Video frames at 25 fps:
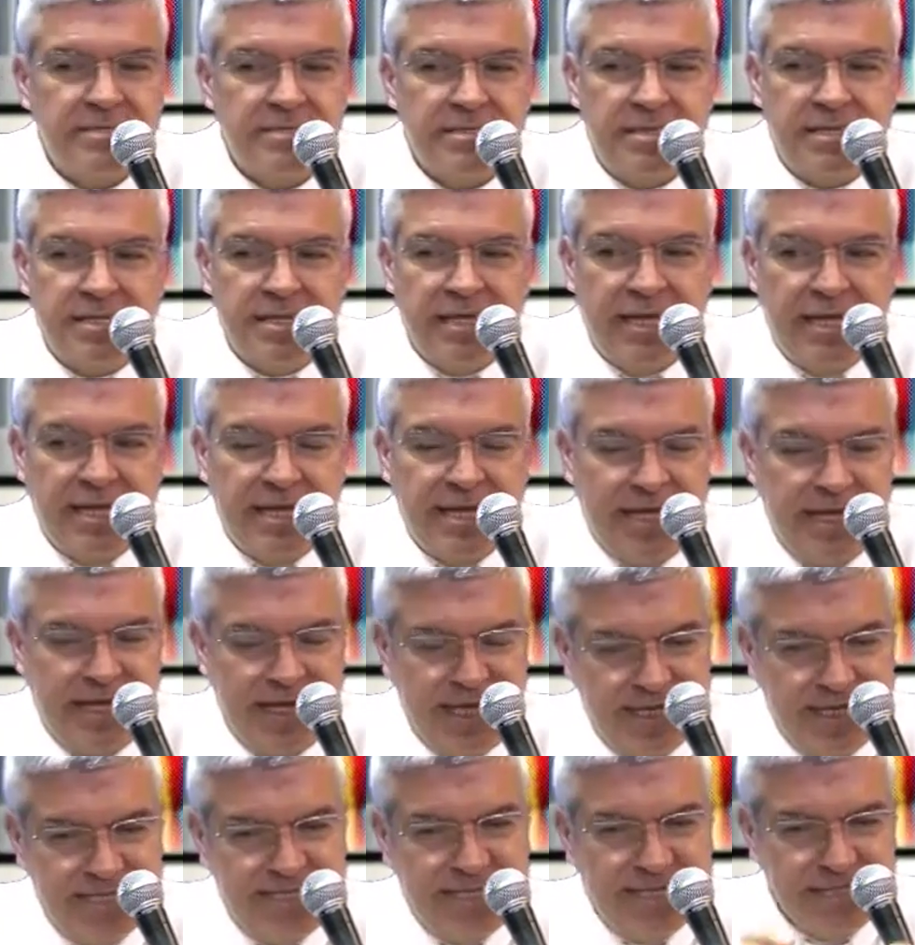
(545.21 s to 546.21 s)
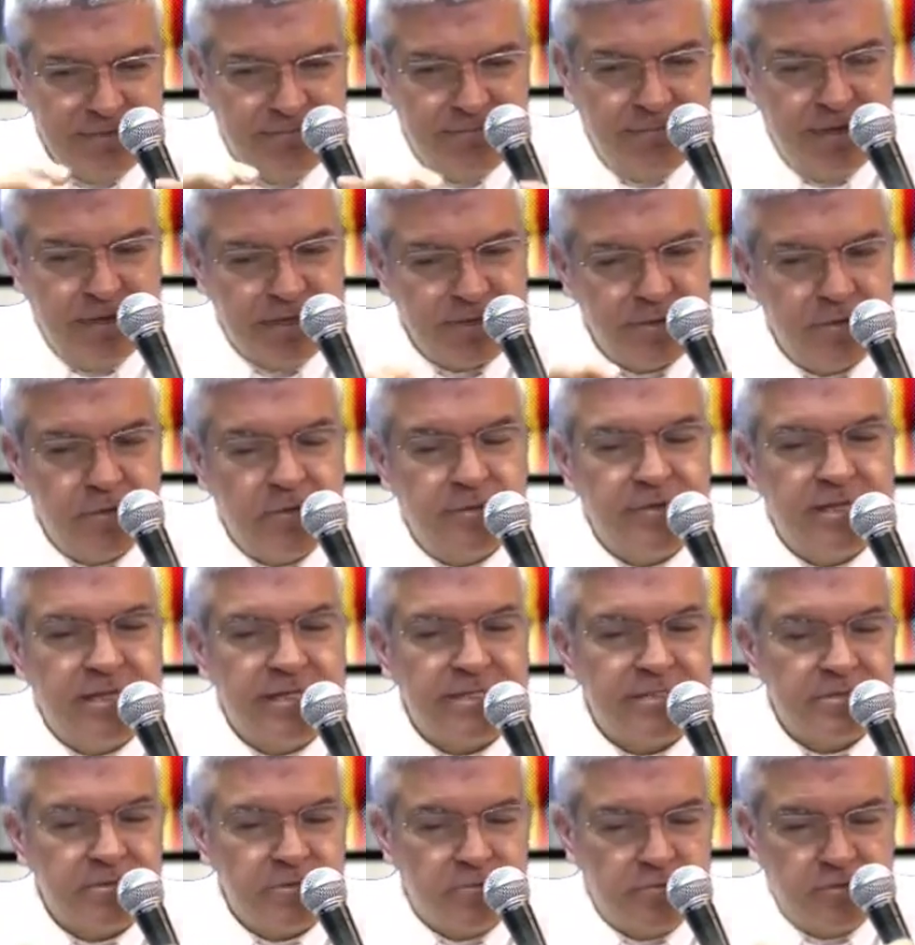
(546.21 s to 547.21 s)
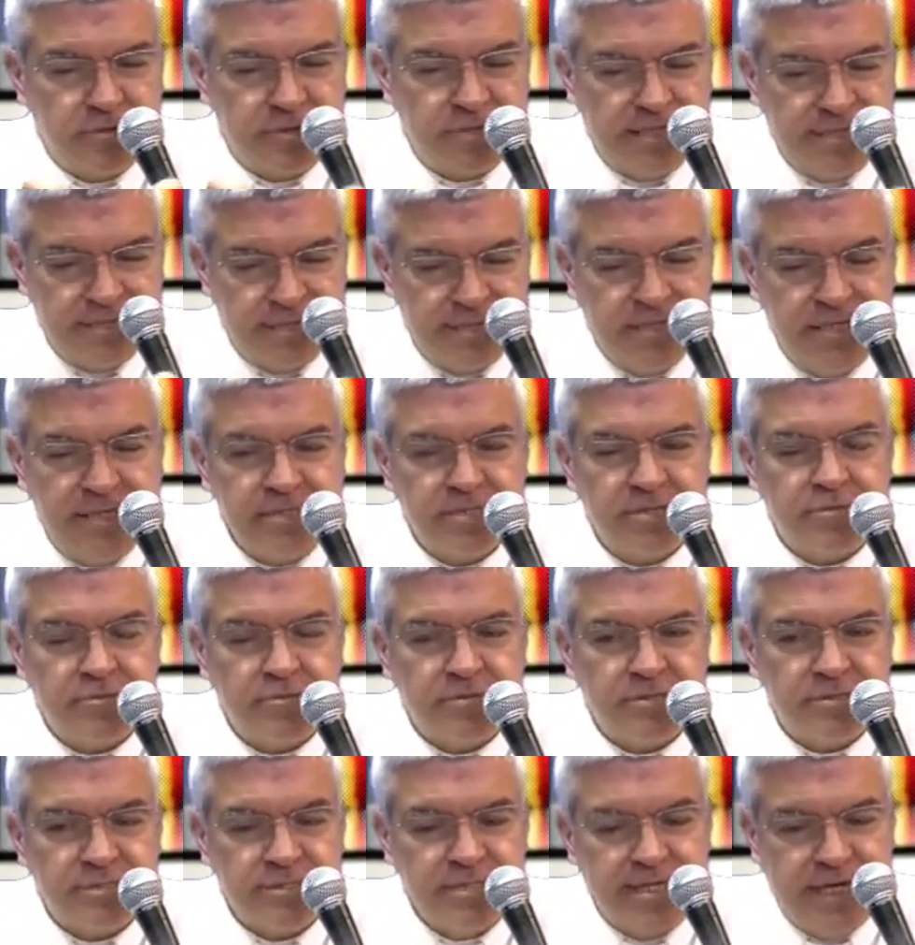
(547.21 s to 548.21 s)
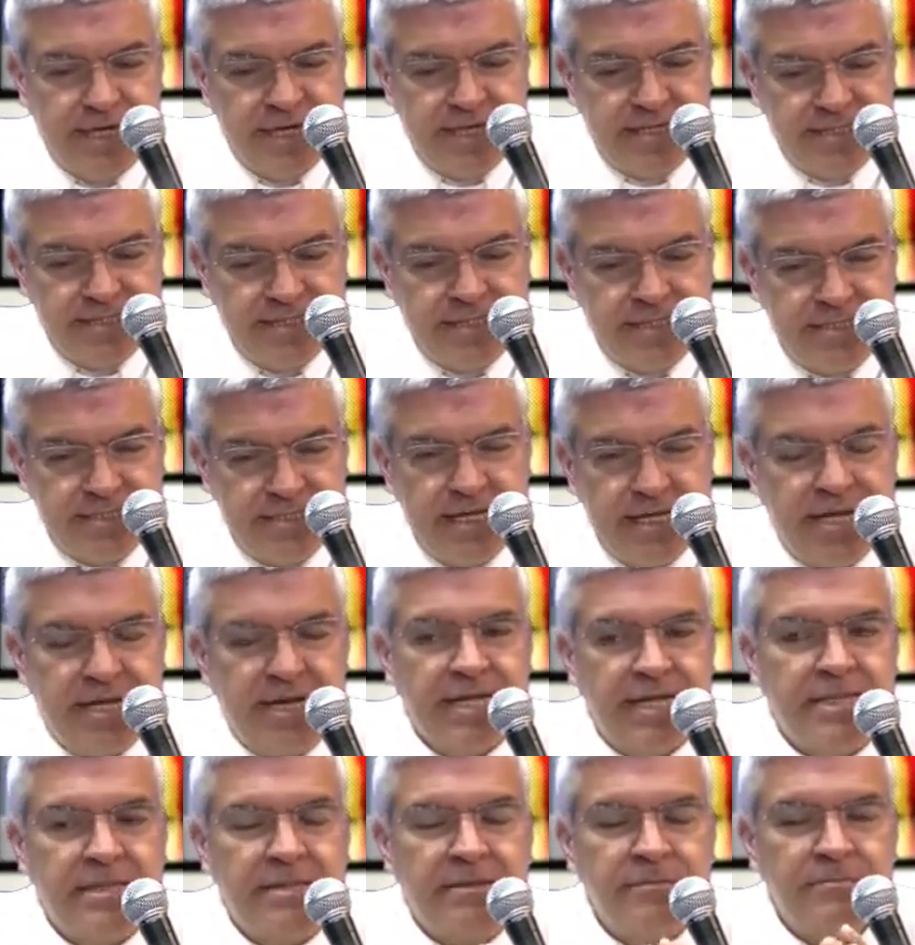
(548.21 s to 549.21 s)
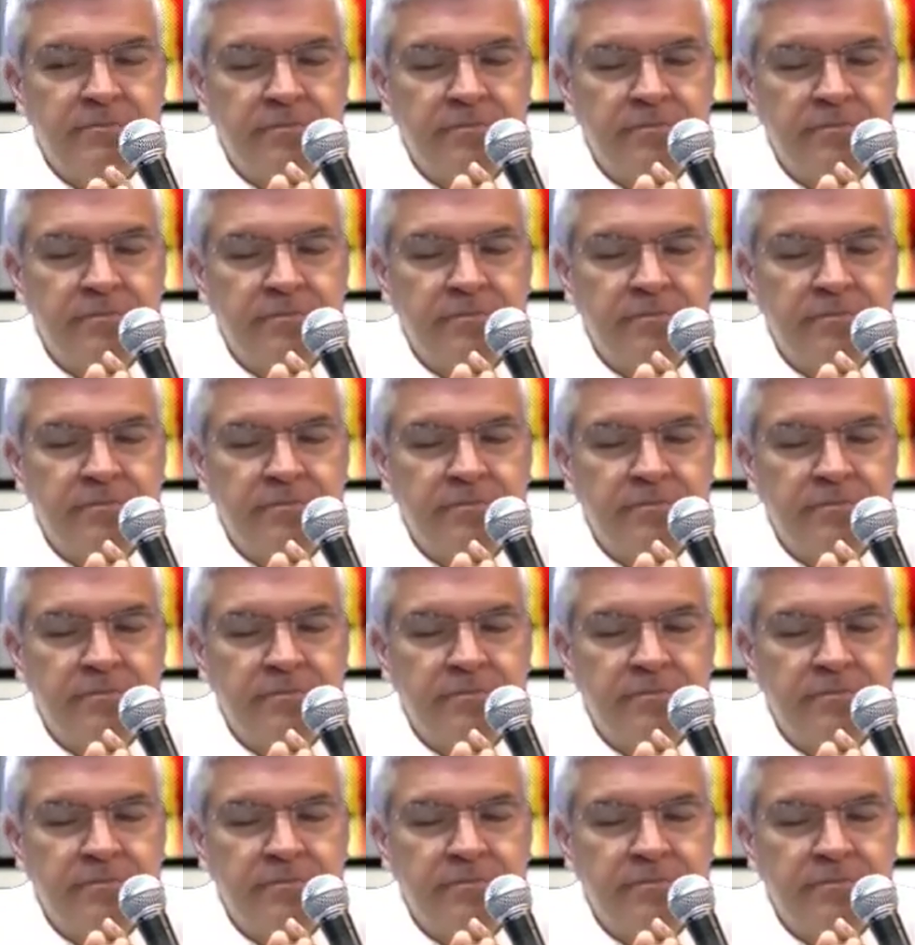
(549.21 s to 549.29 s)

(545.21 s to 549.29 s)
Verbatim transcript: y de que esas personas, tus ancestros, existieran,